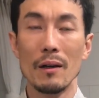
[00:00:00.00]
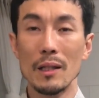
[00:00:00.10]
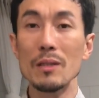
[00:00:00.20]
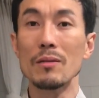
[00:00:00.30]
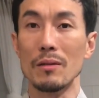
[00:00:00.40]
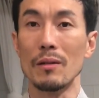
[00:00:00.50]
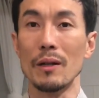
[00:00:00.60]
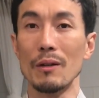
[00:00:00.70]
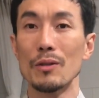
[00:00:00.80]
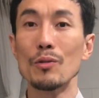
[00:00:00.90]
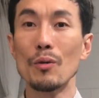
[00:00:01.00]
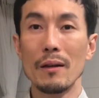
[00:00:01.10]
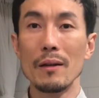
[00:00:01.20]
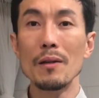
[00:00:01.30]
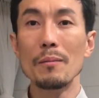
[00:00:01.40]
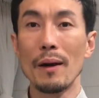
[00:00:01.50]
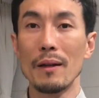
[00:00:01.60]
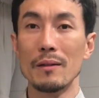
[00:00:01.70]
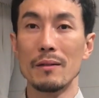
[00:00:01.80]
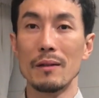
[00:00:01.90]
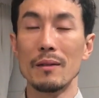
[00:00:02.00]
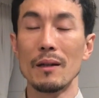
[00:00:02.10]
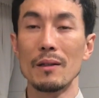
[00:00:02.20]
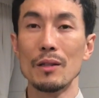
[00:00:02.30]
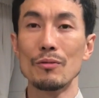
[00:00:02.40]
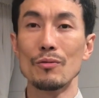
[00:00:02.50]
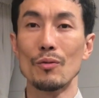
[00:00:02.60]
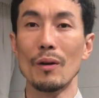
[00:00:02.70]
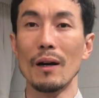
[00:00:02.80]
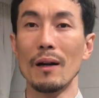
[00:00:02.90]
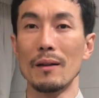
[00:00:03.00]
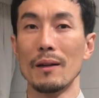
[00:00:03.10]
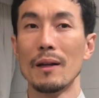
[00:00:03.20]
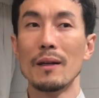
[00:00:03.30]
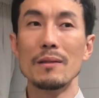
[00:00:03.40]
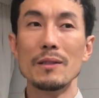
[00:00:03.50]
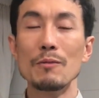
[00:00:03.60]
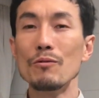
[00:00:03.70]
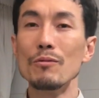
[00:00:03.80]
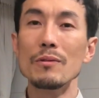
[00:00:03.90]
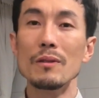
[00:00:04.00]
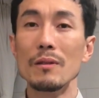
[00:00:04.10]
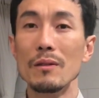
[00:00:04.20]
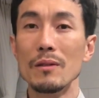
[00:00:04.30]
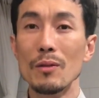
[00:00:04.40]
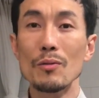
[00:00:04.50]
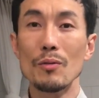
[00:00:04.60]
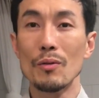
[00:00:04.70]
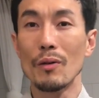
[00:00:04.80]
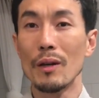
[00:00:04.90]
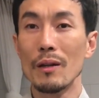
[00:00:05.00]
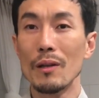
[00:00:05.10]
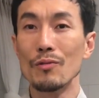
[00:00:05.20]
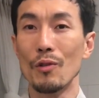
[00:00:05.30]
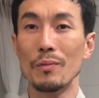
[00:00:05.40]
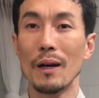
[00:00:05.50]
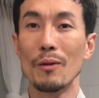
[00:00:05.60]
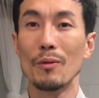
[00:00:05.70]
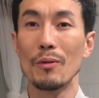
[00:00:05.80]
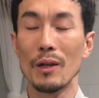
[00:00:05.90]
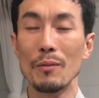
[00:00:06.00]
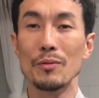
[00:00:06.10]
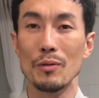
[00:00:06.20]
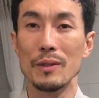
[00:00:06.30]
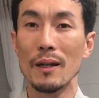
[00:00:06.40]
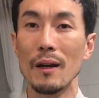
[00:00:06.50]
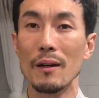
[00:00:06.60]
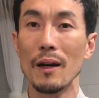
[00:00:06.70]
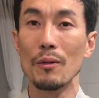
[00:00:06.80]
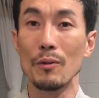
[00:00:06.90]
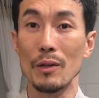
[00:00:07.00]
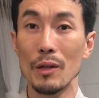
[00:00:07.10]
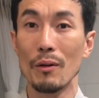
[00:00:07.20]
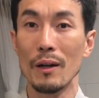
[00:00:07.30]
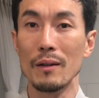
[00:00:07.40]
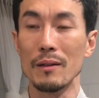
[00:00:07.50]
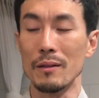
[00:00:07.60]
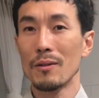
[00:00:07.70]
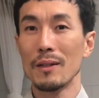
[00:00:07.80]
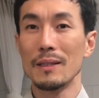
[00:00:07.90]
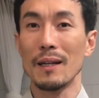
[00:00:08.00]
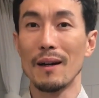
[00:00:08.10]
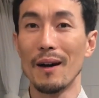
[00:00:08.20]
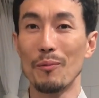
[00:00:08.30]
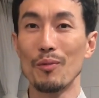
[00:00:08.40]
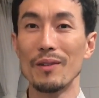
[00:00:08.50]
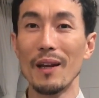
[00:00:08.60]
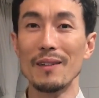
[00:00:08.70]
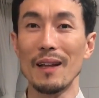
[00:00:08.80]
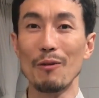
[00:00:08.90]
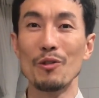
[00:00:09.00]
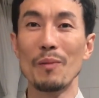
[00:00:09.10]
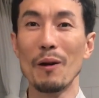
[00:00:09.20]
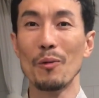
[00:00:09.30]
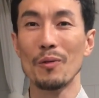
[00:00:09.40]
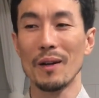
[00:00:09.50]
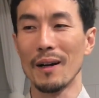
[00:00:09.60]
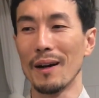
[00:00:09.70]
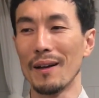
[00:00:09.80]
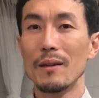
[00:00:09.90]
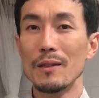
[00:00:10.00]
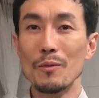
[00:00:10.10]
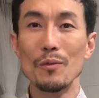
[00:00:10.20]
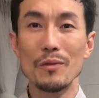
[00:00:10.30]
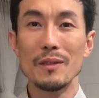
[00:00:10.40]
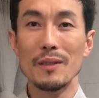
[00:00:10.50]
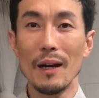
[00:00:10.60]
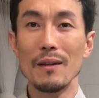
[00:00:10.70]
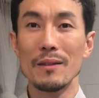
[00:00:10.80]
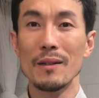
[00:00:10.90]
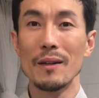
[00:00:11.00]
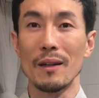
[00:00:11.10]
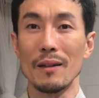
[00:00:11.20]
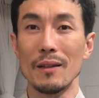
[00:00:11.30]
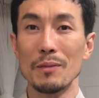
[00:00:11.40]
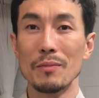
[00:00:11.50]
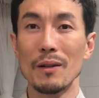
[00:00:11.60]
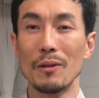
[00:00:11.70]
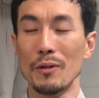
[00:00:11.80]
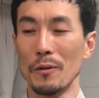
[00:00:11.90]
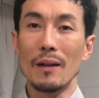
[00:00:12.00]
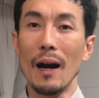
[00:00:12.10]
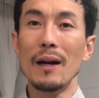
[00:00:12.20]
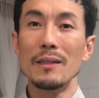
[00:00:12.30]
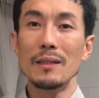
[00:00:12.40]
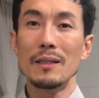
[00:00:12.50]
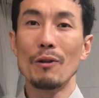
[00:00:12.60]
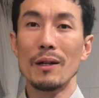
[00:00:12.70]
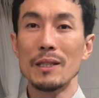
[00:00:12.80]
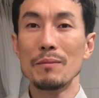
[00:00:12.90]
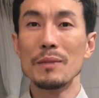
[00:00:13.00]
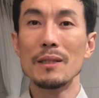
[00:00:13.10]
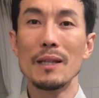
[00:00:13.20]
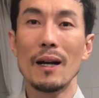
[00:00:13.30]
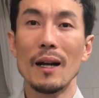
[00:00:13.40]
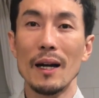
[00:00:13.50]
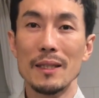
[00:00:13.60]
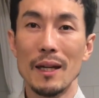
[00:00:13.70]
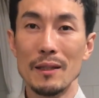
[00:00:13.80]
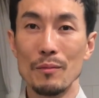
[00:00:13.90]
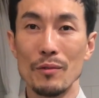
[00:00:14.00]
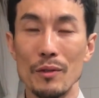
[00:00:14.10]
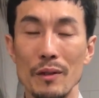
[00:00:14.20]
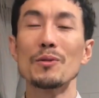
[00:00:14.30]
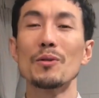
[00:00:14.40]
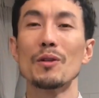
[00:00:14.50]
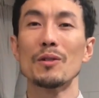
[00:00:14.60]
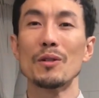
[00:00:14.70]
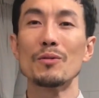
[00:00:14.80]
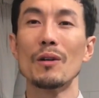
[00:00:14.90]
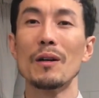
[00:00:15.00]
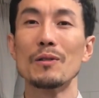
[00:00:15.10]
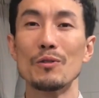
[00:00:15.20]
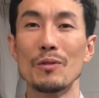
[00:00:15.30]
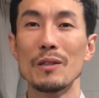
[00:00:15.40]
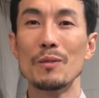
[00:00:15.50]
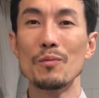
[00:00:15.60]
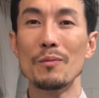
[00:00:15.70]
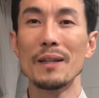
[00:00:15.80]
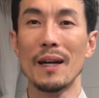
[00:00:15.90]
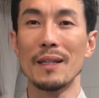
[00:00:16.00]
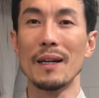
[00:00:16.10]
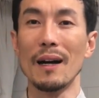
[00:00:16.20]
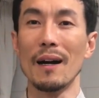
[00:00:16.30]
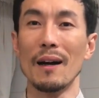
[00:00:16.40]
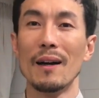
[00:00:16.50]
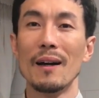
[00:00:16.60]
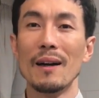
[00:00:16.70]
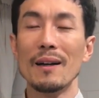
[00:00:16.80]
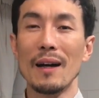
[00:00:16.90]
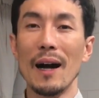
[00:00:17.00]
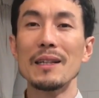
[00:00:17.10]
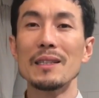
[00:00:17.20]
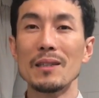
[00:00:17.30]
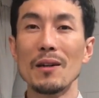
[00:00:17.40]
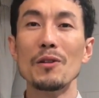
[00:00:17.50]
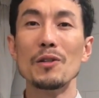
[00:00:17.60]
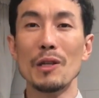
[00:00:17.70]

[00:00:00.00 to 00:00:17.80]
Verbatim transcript: 있었을 거예요 저도 1년 반을 탱자를 키우는 동안 친구는 청소기로 해결할 수 없다고 기본적으로 생각을 하고 키워왔거든요 그런데 제가 V10을 딱 구입하고 보니까 이 정보는 진짜 알려드려야 되겠다 싶더라고요 강아지와 침실생활 같이 하는 분들 청소기로 청소할 수 있을 뿐만이 아니라 강아지 털